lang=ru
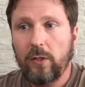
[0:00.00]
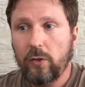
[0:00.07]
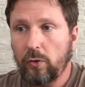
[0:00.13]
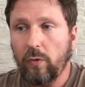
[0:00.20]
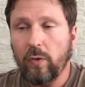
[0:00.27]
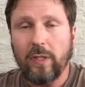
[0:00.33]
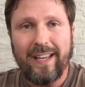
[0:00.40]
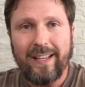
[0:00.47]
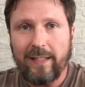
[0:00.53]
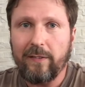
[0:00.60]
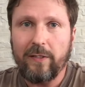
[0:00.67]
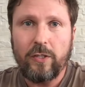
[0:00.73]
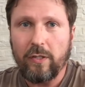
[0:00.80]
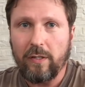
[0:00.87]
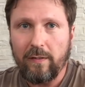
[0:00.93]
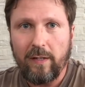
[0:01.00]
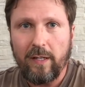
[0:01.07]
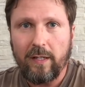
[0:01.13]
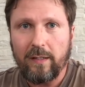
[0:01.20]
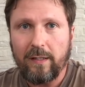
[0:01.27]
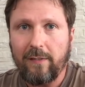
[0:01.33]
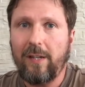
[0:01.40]
то вот этого
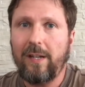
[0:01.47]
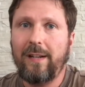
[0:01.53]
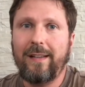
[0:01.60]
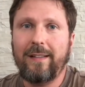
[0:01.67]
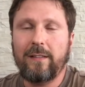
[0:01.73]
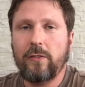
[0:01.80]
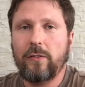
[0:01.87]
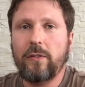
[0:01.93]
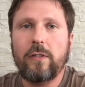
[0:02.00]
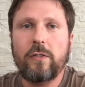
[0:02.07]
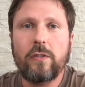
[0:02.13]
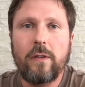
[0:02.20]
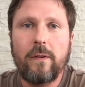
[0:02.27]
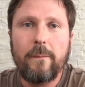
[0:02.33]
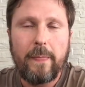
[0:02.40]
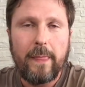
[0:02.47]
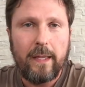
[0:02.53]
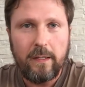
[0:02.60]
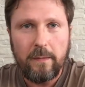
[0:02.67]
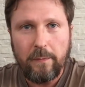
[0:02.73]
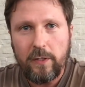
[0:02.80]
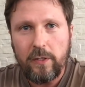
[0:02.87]
человека Навальный однозначно
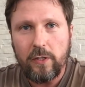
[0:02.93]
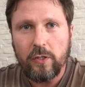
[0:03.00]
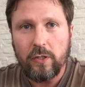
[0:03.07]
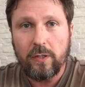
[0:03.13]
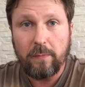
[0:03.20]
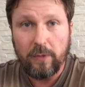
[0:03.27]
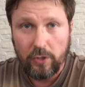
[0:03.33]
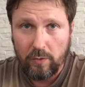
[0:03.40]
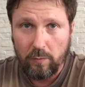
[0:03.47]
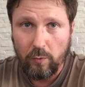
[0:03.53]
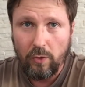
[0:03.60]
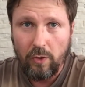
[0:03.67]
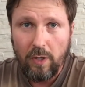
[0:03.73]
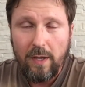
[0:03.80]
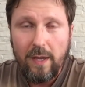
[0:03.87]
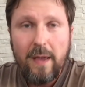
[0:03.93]
не поддержит. Почему?